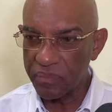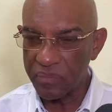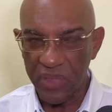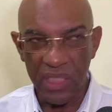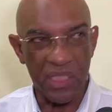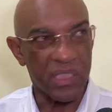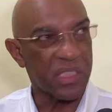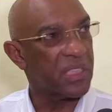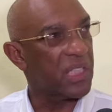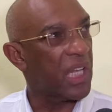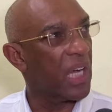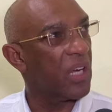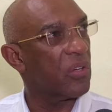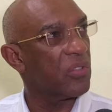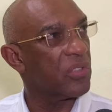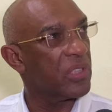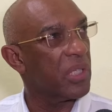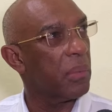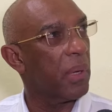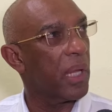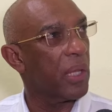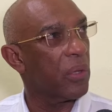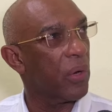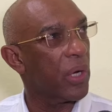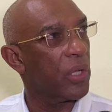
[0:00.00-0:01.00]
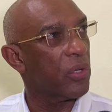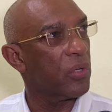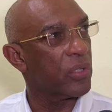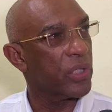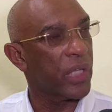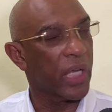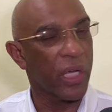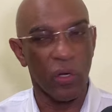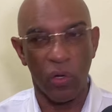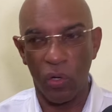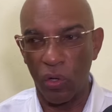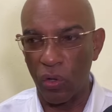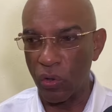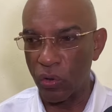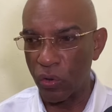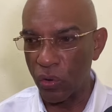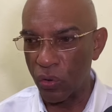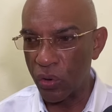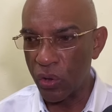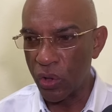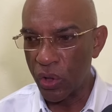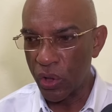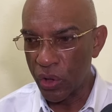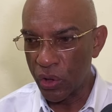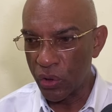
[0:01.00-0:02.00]
esa está conservadora. Yo tengo
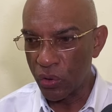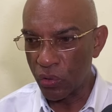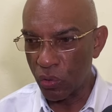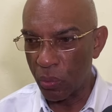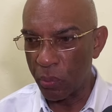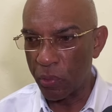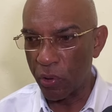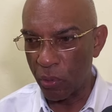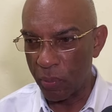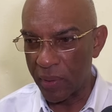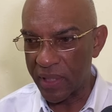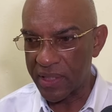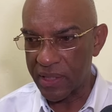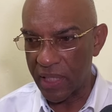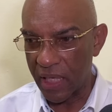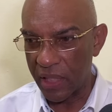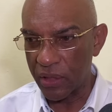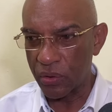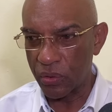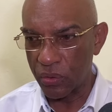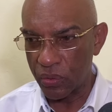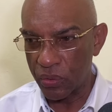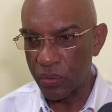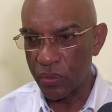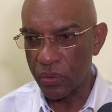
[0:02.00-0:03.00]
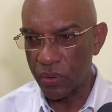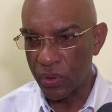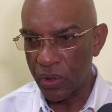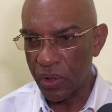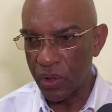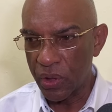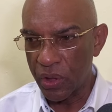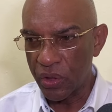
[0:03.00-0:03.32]
número más alto. ¿Son más?